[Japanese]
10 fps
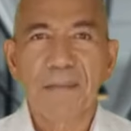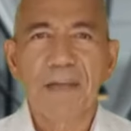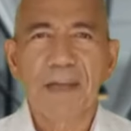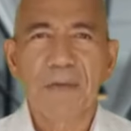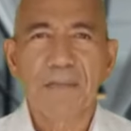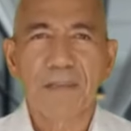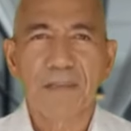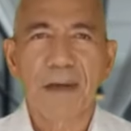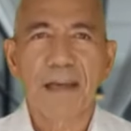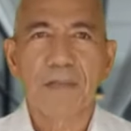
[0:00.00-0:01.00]

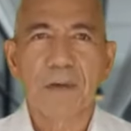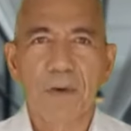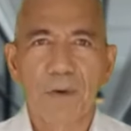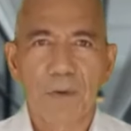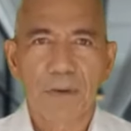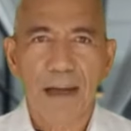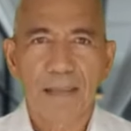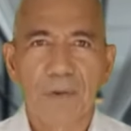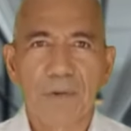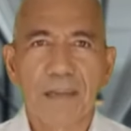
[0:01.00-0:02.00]
イクサスネーションの国
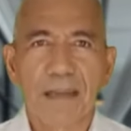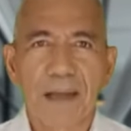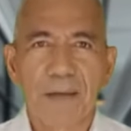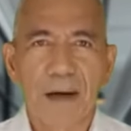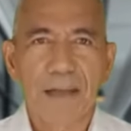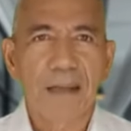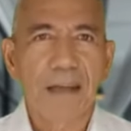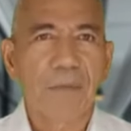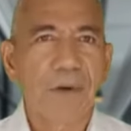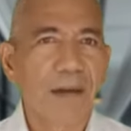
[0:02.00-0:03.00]
内総生産は
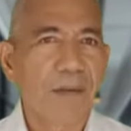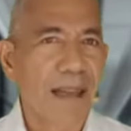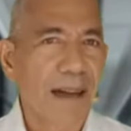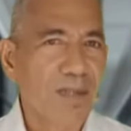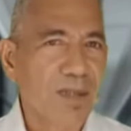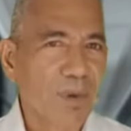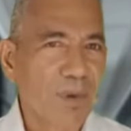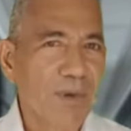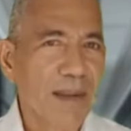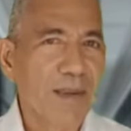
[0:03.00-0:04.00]

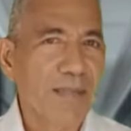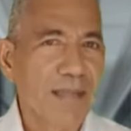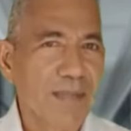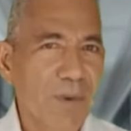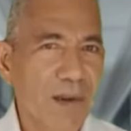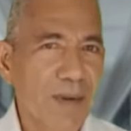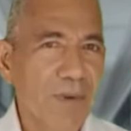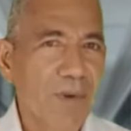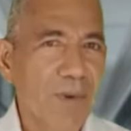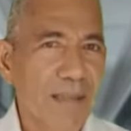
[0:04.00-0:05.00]
1530億
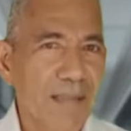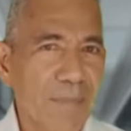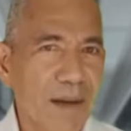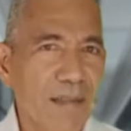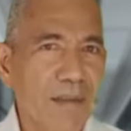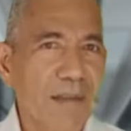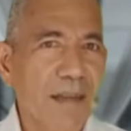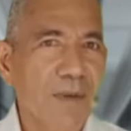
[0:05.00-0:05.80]
イクサスコインを超えています。